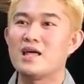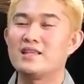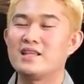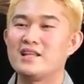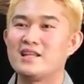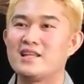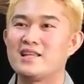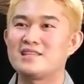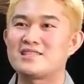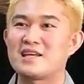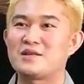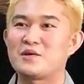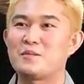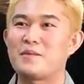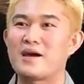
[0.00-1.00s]
Nilinisan
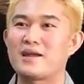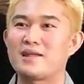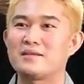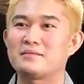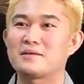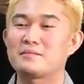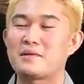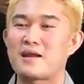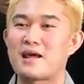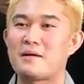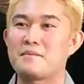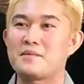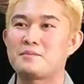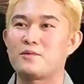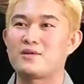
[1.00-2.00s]
ko pa rin
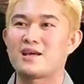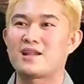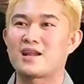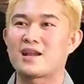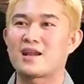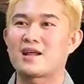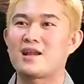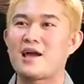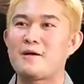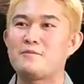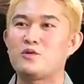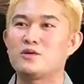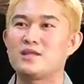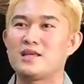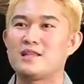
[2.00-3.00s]
marami pong
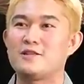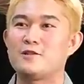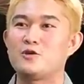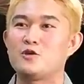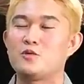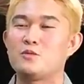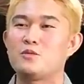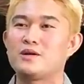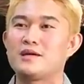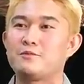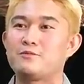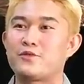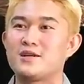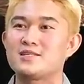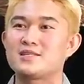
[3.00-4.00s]
nagre-reklamo. Din, yung
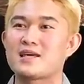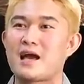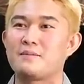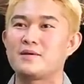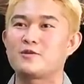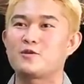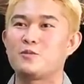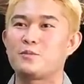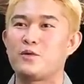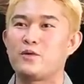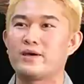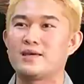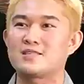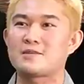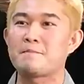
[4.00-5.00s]
first gamit ko po
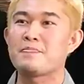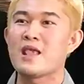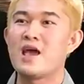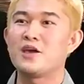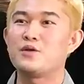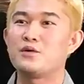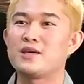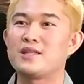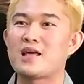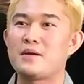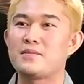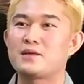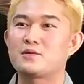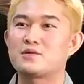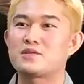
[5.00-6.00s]
is, yung
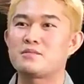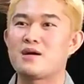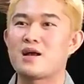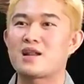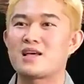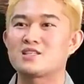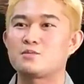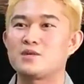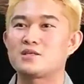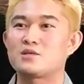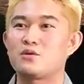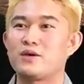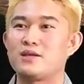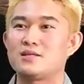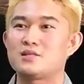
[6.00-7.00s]
ginamit ko sa mga classmates
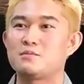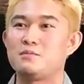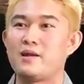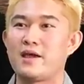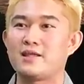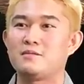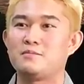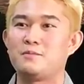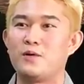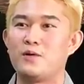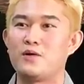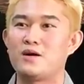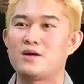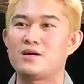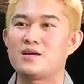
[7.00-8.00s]
ko is late
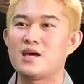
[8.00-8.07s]
po.